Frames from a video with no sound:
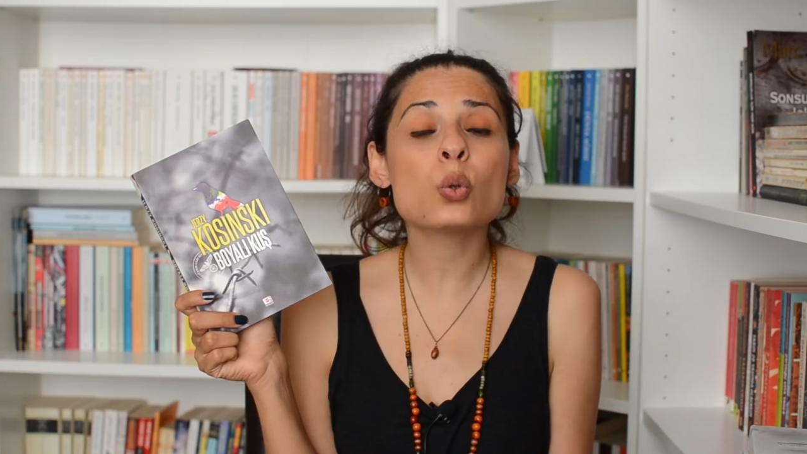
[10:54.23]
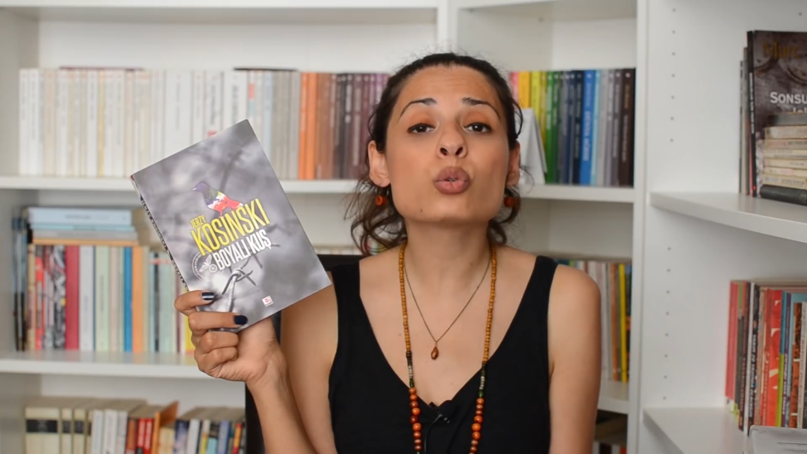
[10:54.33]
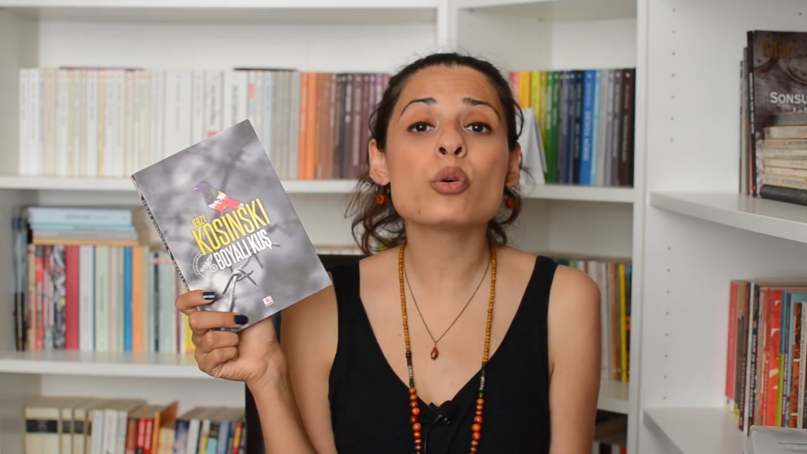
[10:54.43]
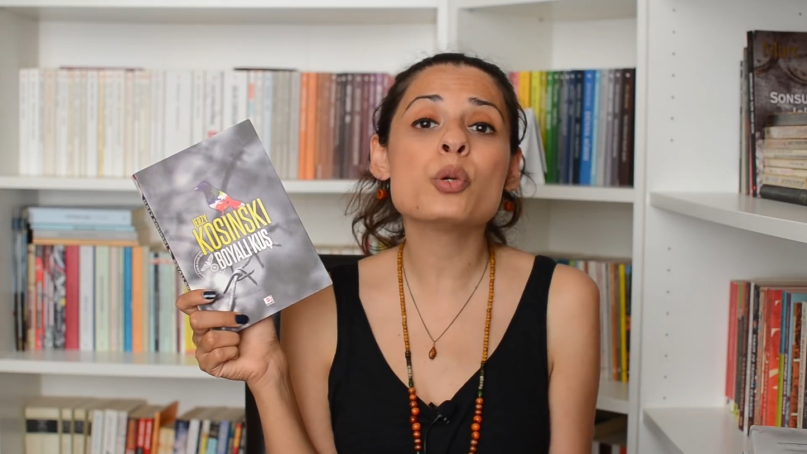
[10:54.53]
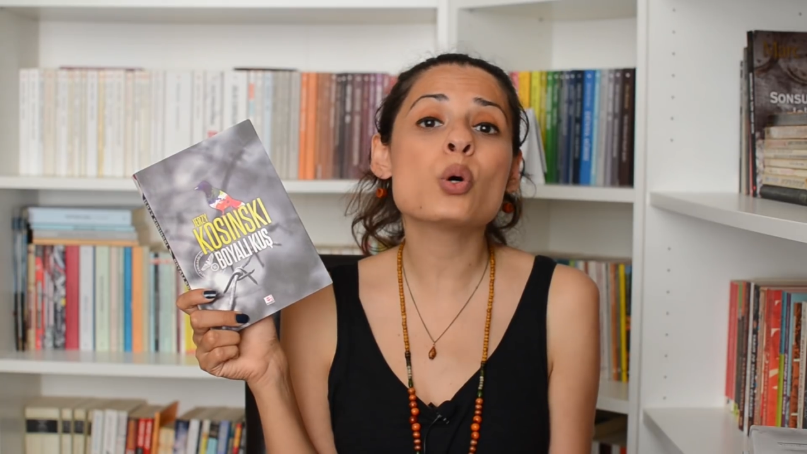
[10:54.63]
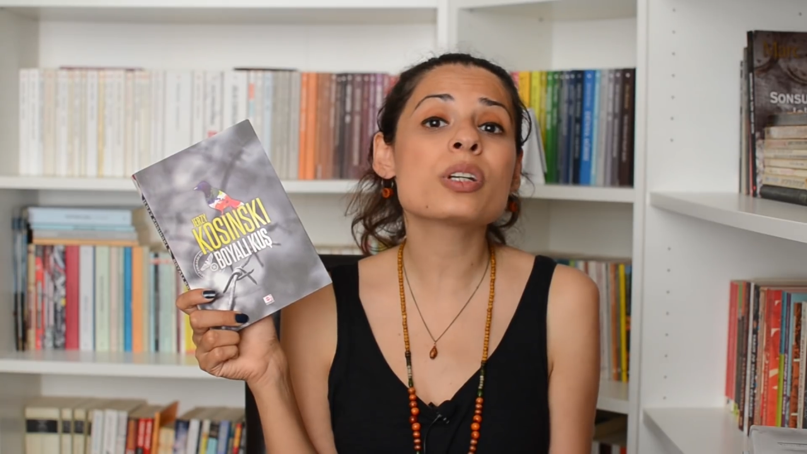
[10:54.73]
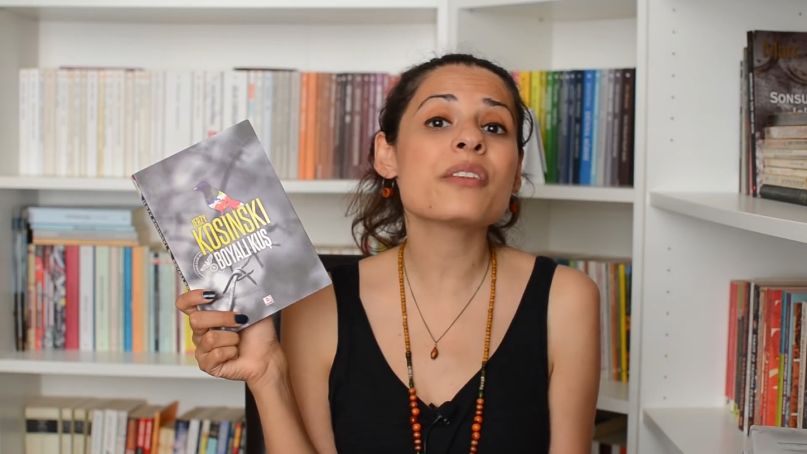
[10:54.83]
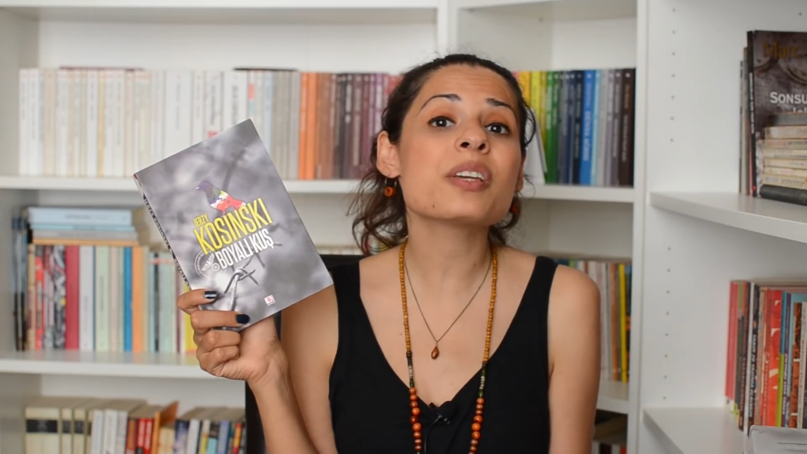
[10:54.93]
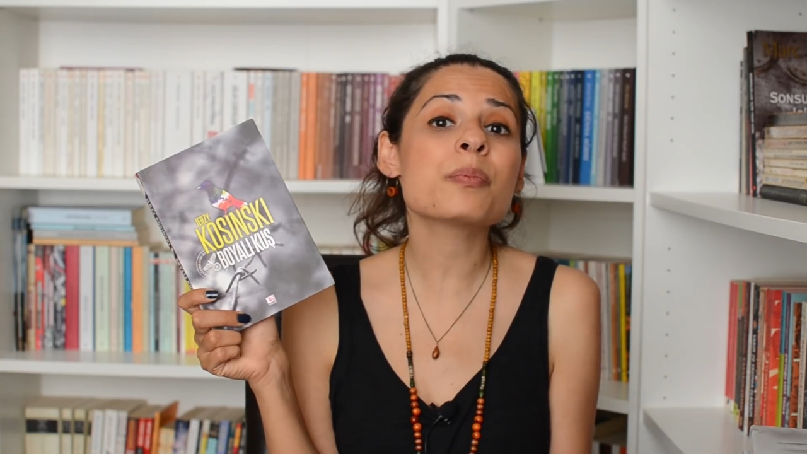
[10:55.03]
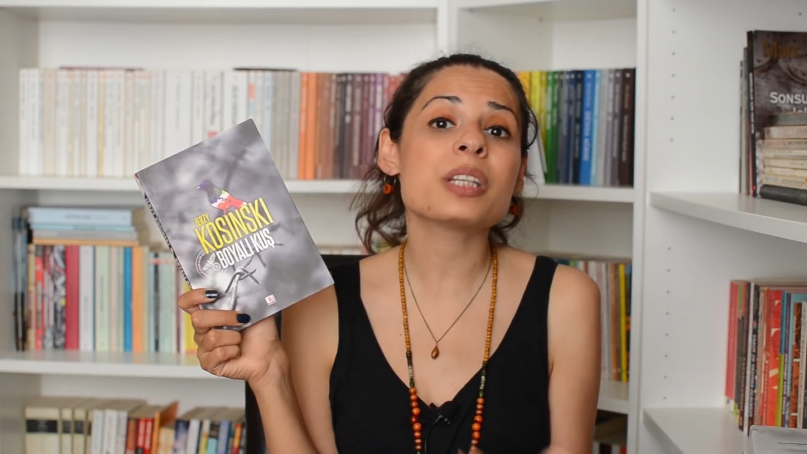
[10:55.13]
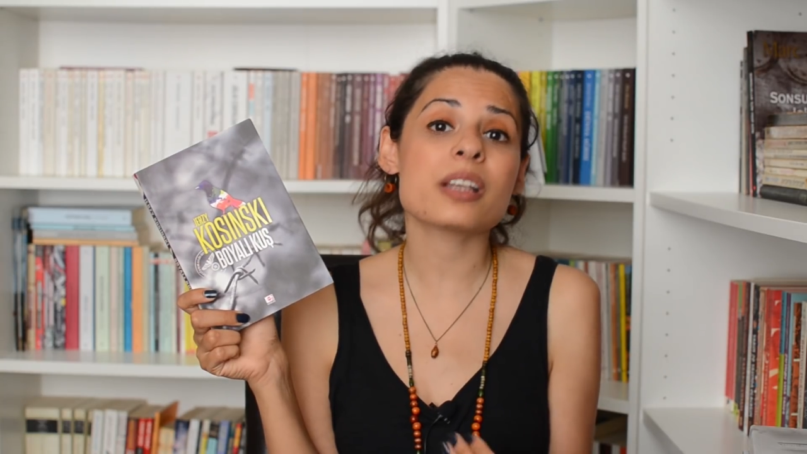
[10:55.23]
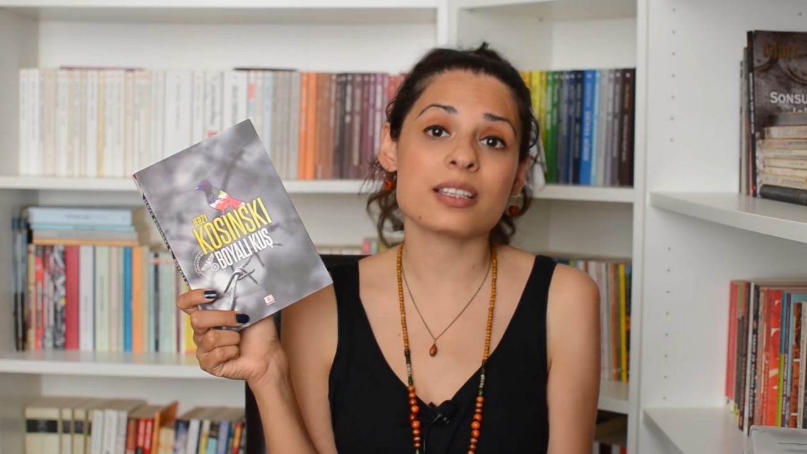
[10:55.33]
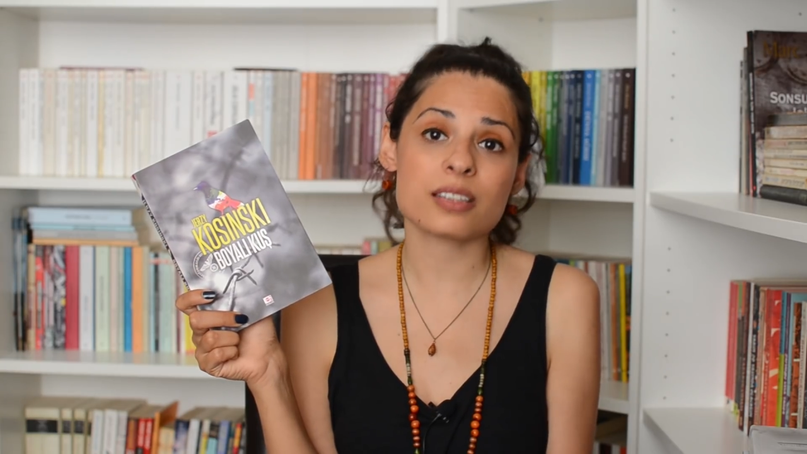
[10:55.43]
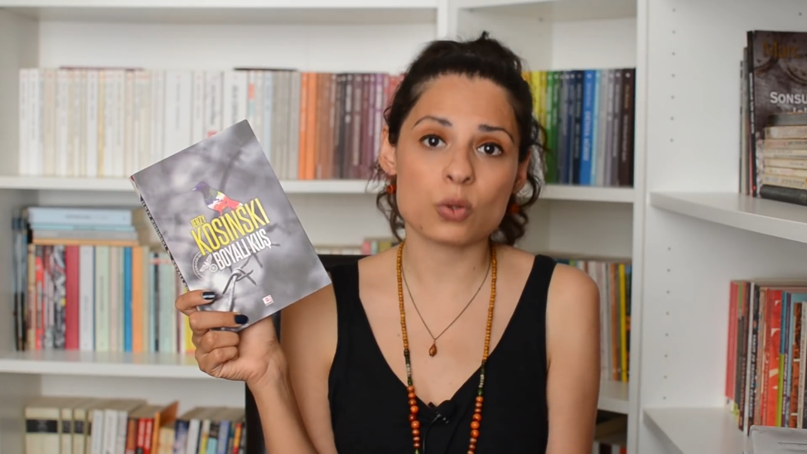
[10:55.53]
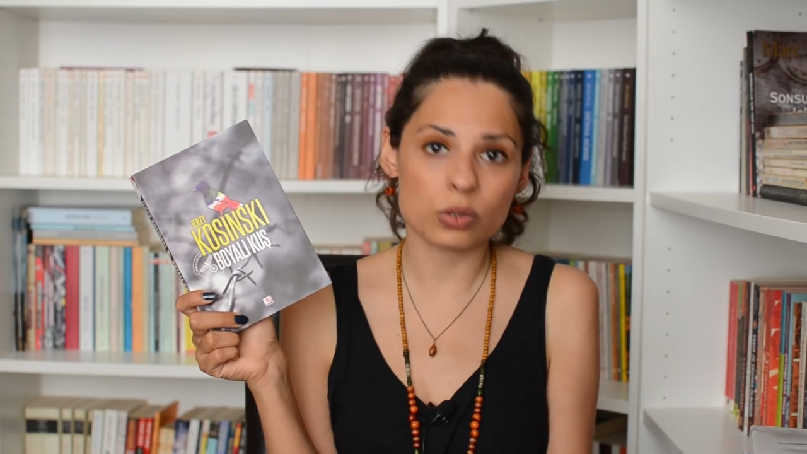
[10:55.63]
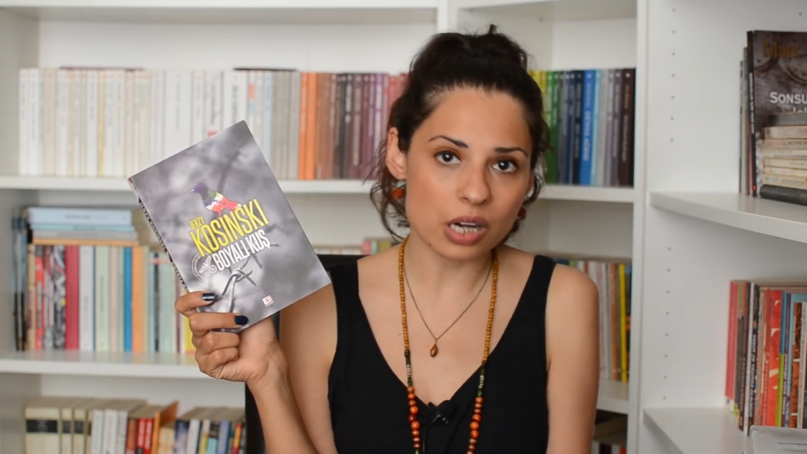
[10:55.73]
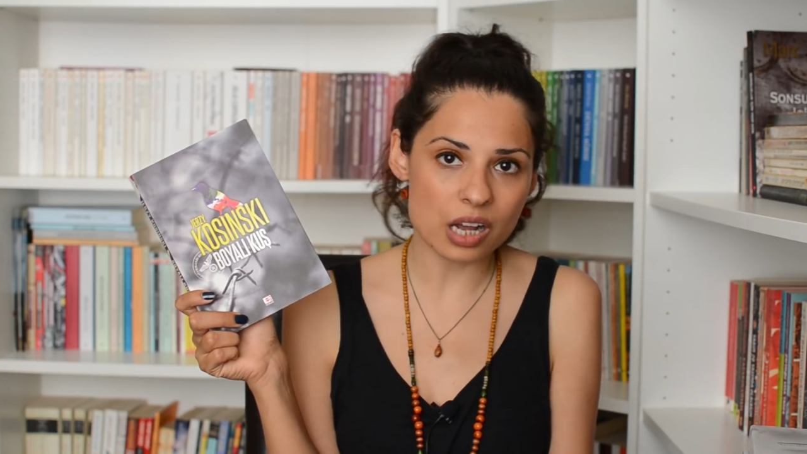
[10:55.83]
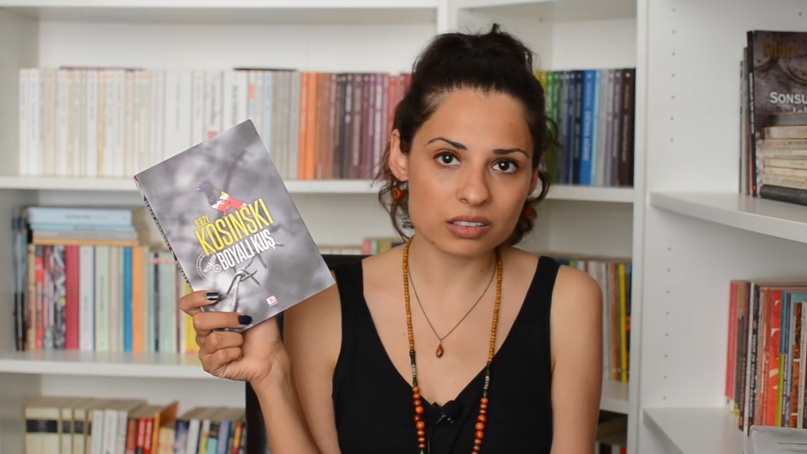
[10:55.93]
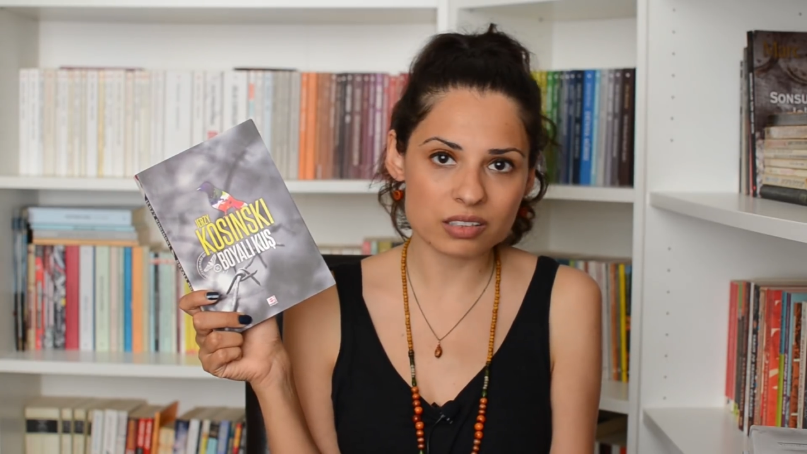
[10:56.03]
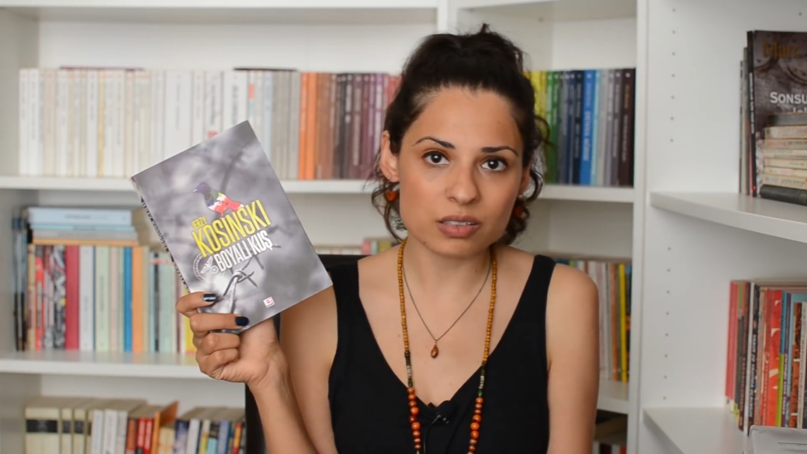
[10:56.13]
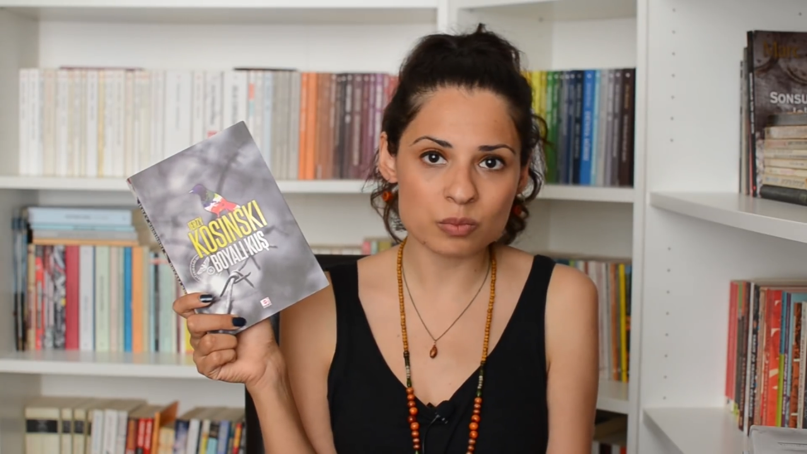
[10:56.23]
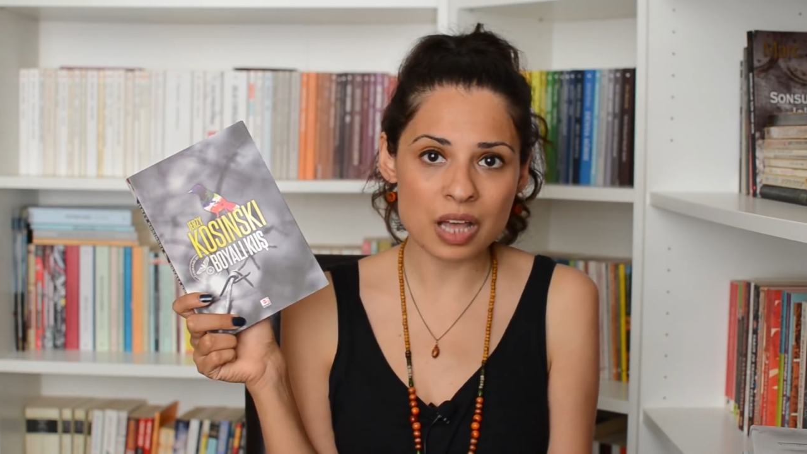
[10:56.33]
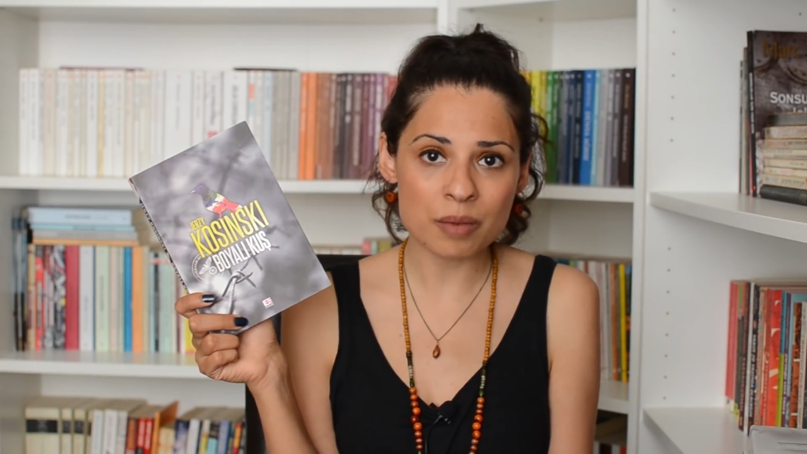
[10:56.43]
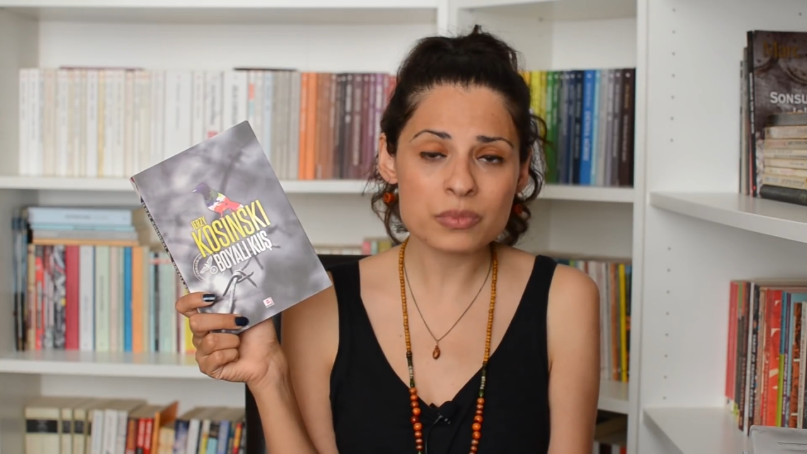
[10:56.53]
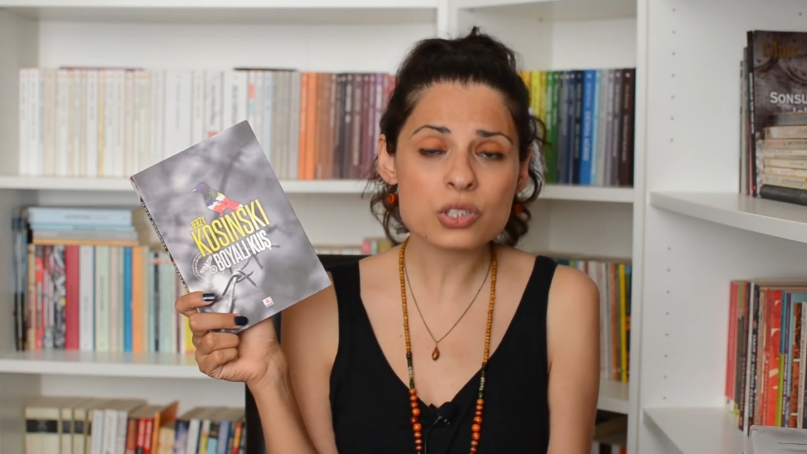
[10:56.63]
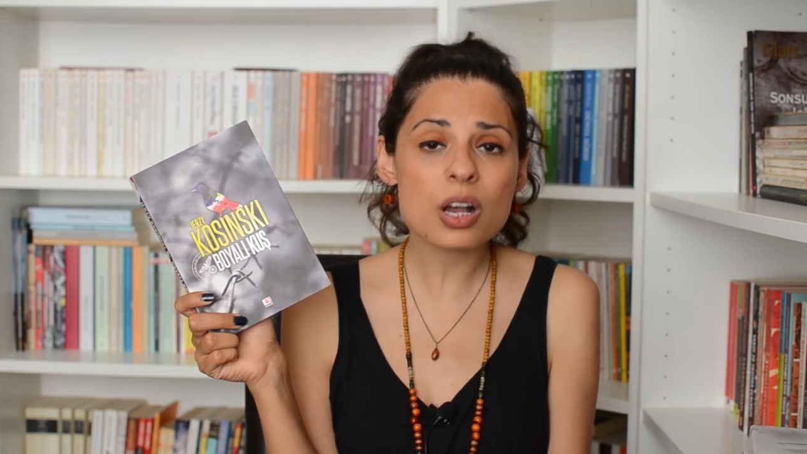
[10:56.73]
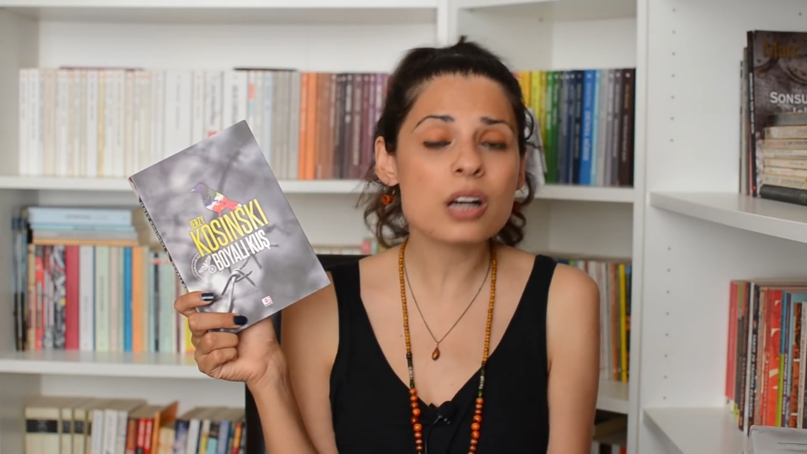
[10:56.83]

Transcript: otobiyografik bir eser olarak tanımlanmış